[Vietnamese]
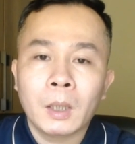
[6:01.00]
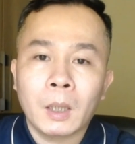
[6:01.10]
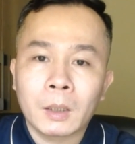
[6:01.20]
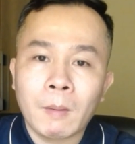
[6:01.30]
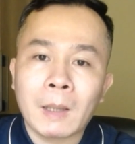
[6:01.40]

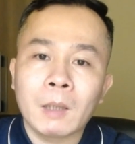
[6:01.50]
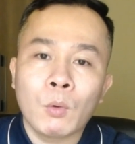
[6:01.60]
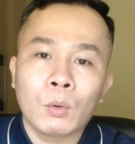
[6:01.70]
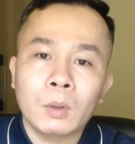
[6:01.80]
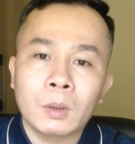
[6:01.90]
T ba T
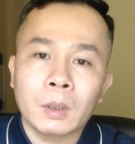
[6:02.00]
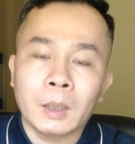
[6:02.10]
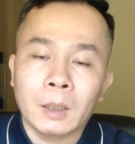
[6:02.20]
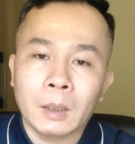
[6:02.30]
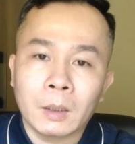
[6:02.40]
bốn
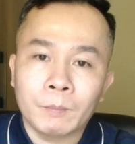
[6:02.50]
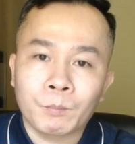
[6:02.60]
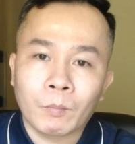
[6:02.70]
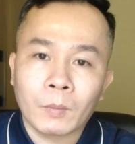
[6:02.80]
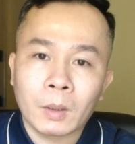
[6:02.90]
để uh,
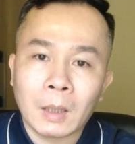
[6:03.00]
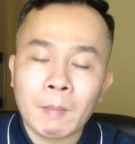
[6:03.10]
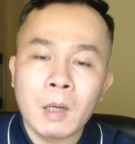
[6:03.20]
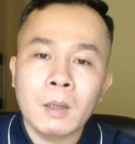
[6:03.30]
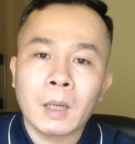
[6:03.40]
đáp
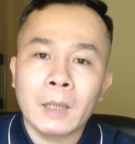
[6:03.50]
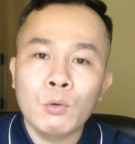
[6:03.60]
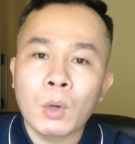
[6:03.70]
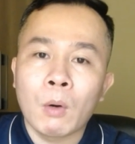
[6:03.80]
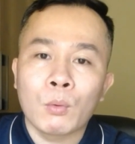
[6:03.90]
ứng cái
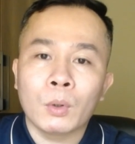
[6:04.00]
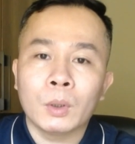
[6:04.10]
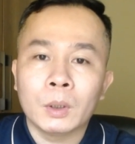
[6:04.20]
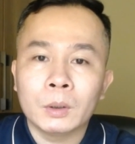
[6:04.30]
nhu cầu uh,